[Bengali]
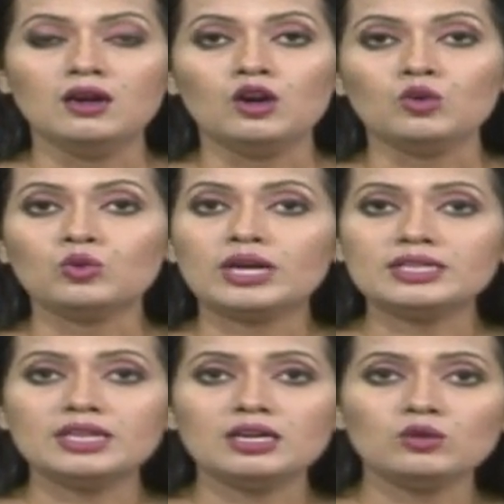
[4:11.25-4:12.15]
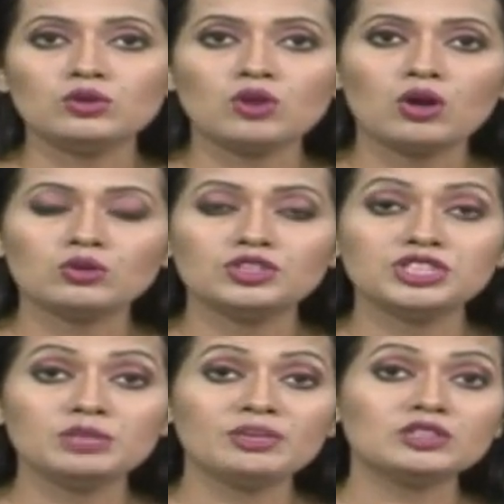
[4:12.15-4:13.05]
উগান্ডা ও কঙ্গোর
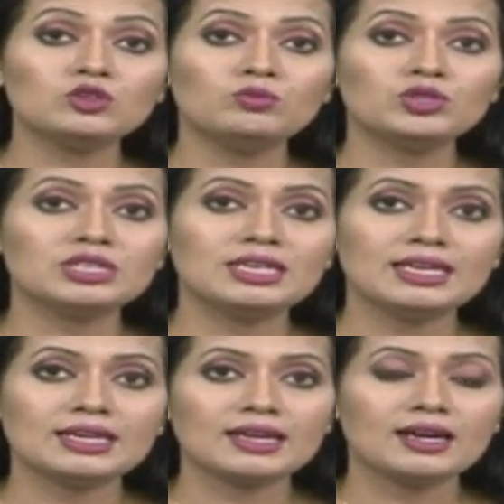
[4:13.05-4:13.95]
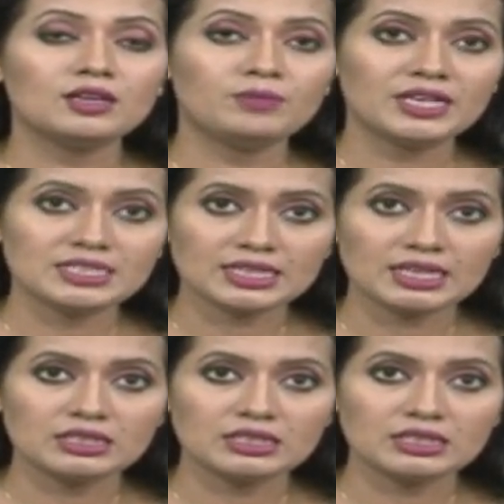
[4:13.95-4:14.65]
সীমান্তবর্তী লেক আলবার্টে